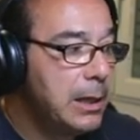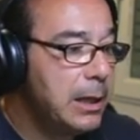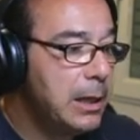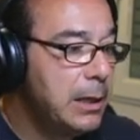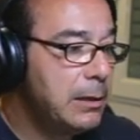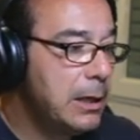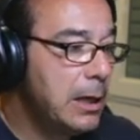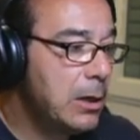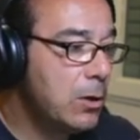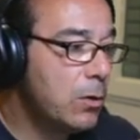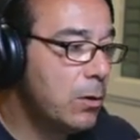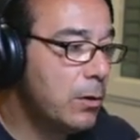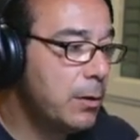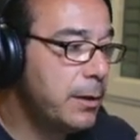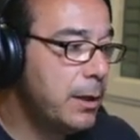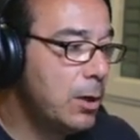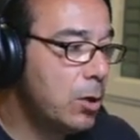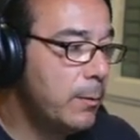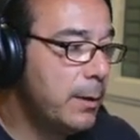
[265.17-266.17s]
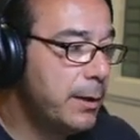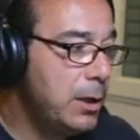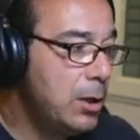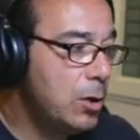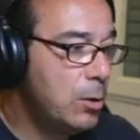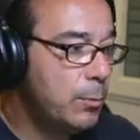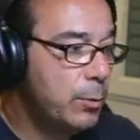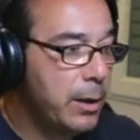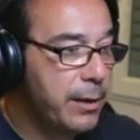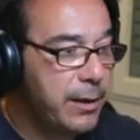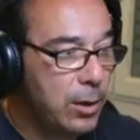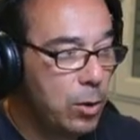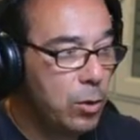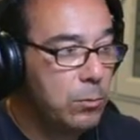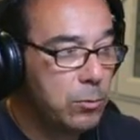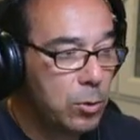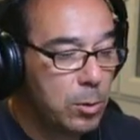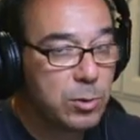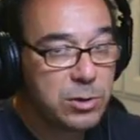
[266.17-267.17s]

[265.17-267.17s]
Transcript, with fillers: quiere entrar con 0,5 puede hacerlo,